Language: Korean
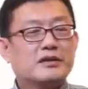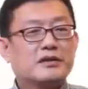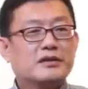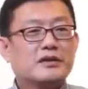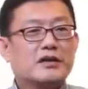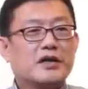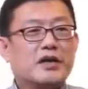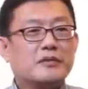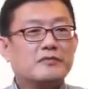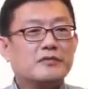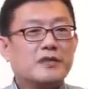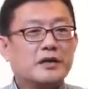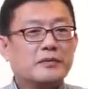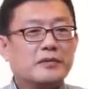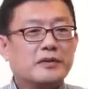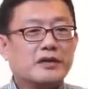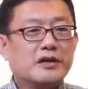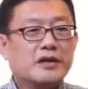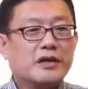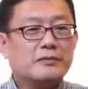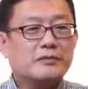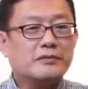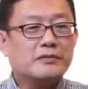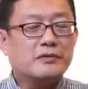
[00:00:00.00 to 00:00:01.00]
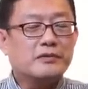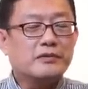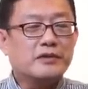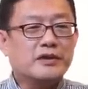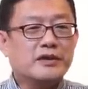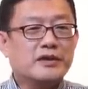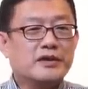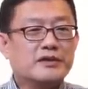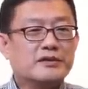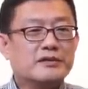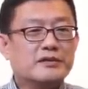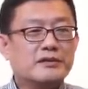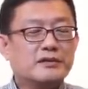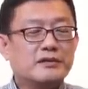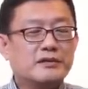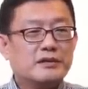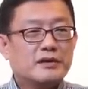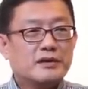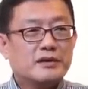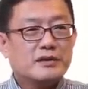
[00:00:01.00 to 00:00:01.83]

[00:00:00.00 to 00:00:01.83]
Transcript: 나무 아미타불로 인해서